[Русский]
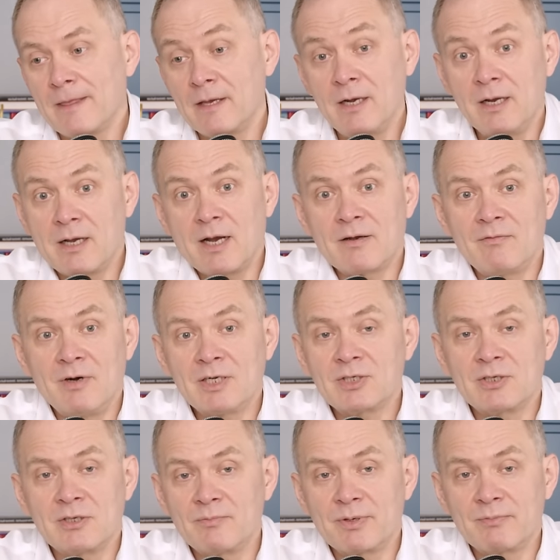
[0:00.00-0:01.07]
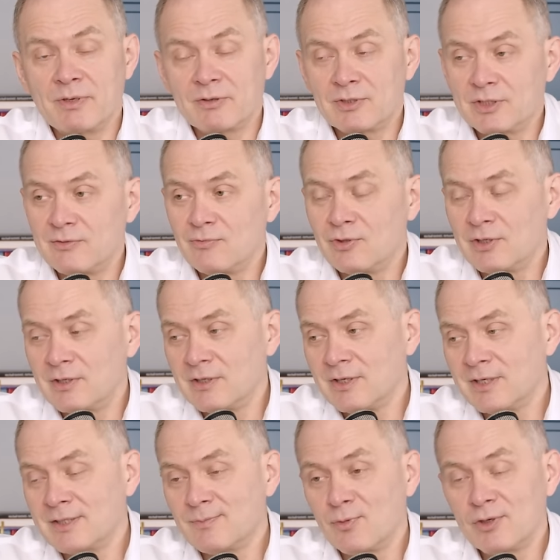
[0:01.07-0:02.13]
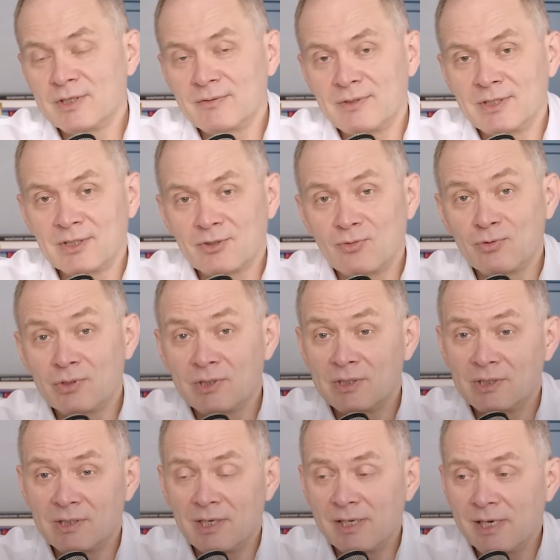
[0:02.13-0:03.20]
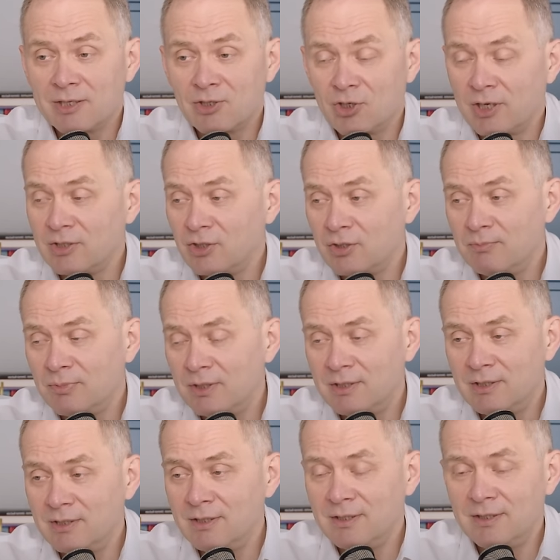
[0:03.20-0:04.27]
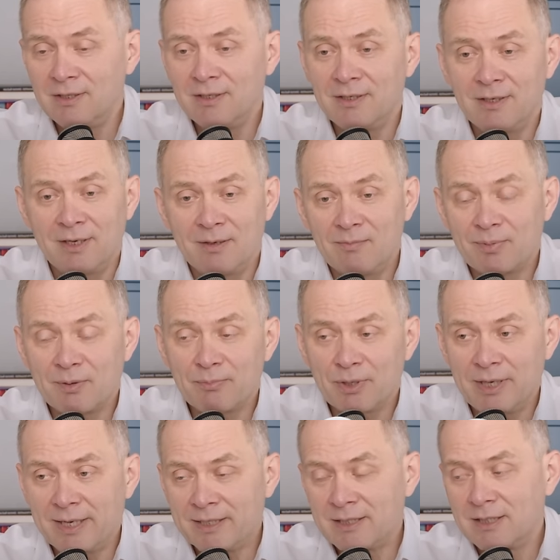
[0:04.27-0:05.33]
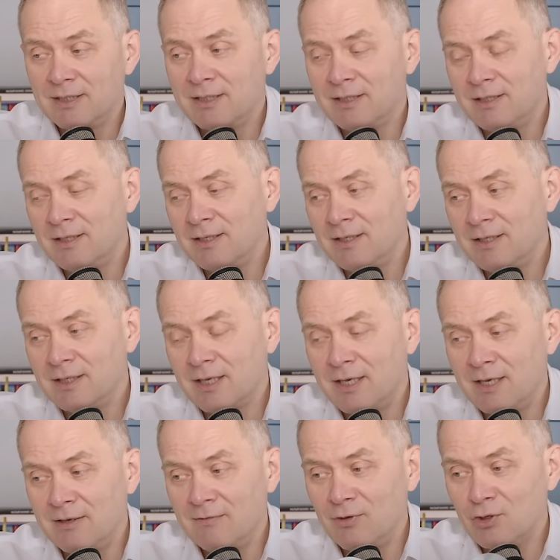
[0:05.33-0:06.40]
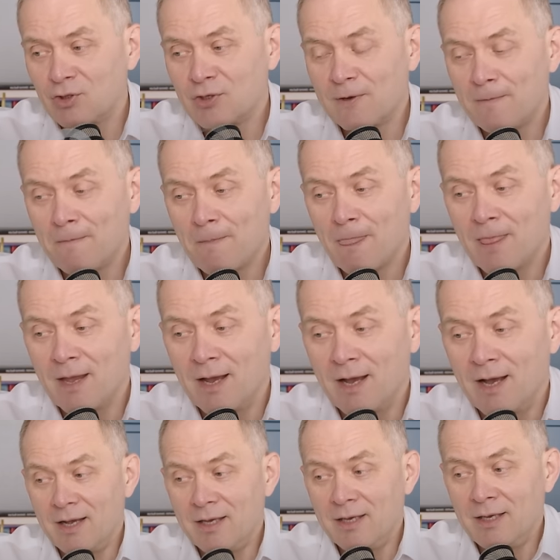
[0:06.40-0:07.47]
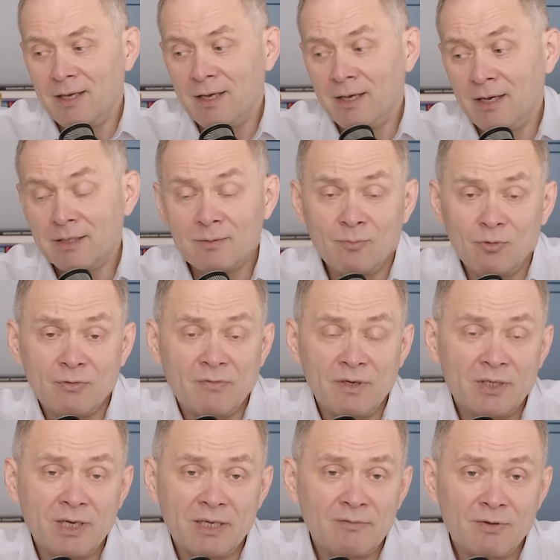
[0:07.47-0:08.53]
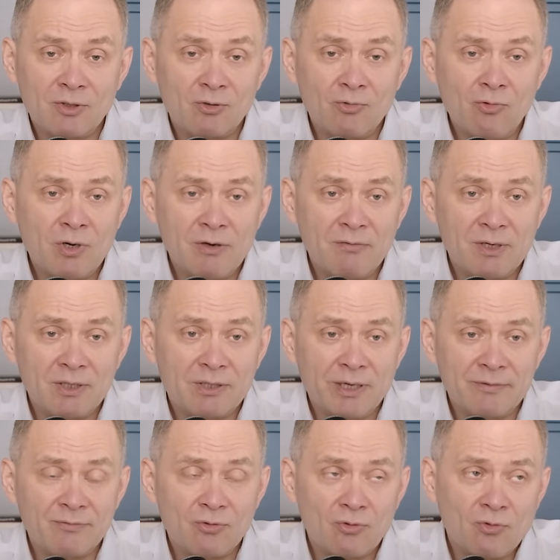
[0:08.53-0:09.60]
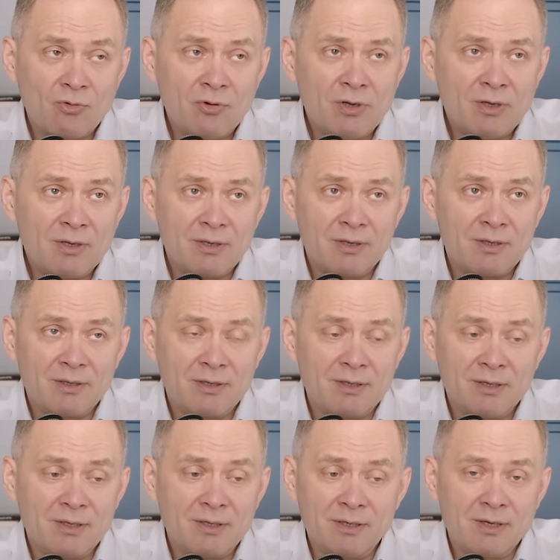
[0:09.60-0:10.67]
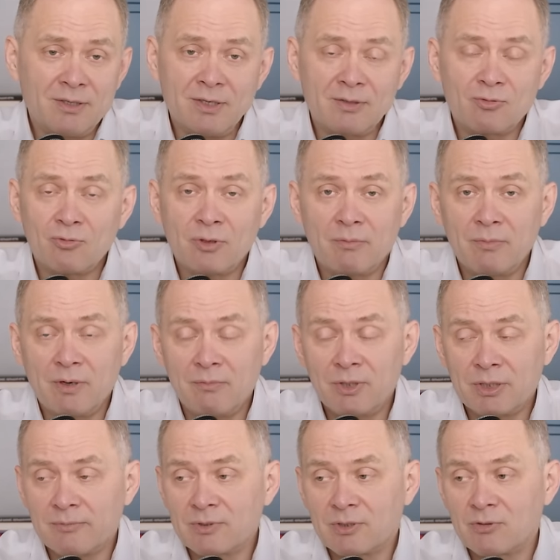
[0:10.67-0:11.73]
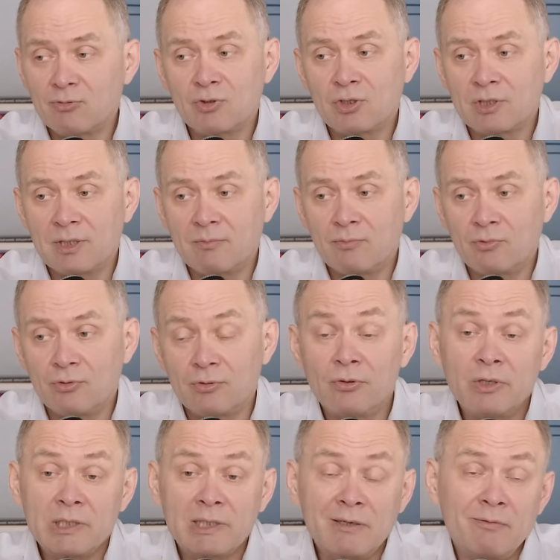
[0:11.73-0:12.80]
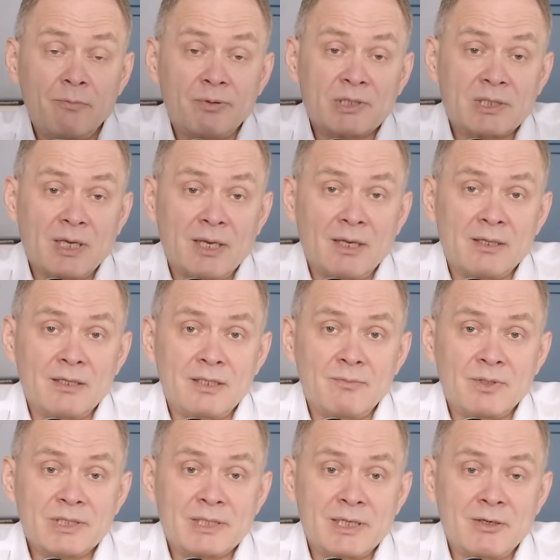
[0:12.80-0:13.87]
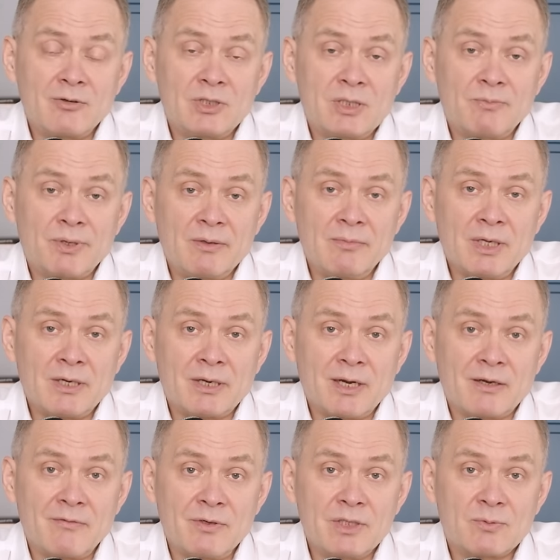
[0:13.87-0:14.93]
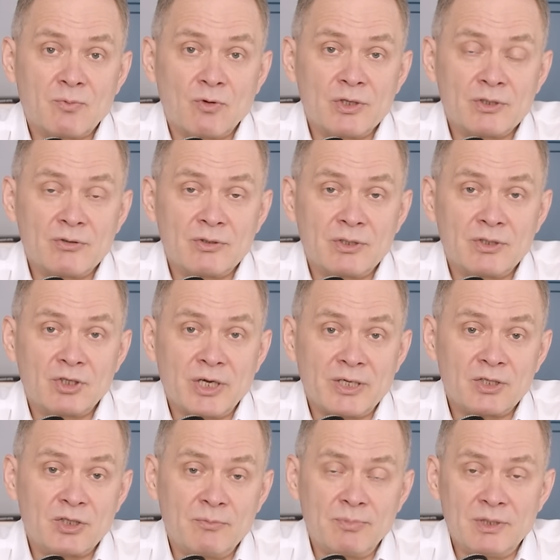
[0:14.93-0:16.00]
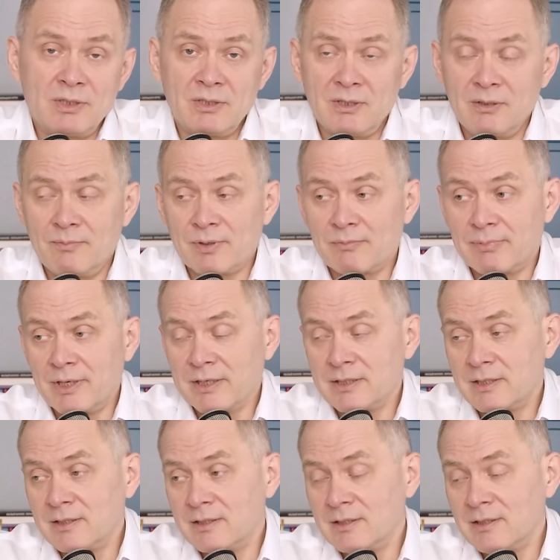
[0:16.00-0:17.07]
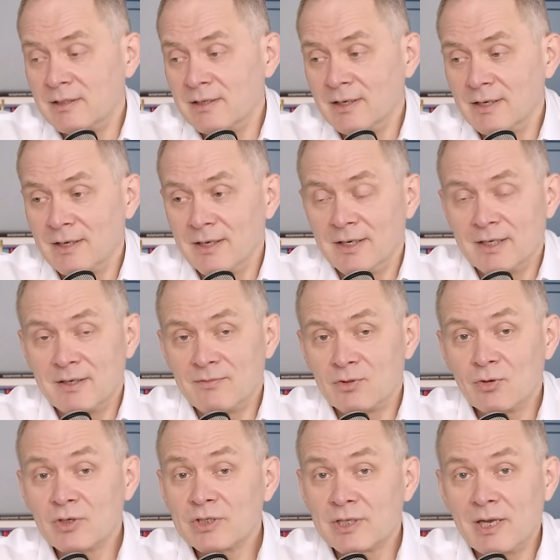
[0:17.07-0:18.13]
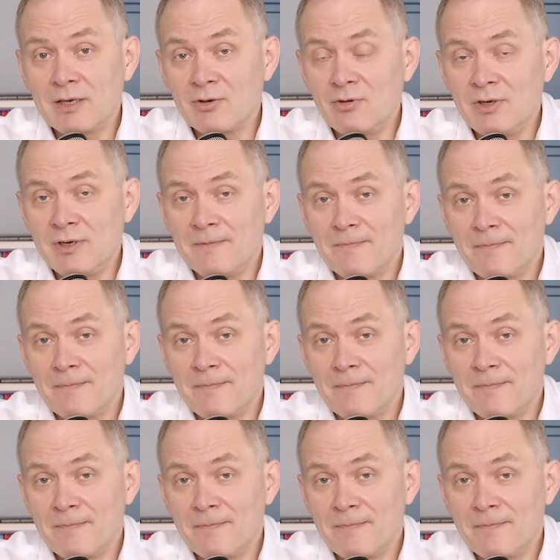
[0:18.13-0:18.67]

или как важно, например, сегодня, да, использовать искусственный интеллект, чат GPT, Perplexity и такие вещи. И это будет влетать в одно ухо, вылетать в другое, и они оттуда об этом тут же забудут. Но если вы постоянно демонстрируете примеры, как вы используете чат GPT, Perplexity и все остальное,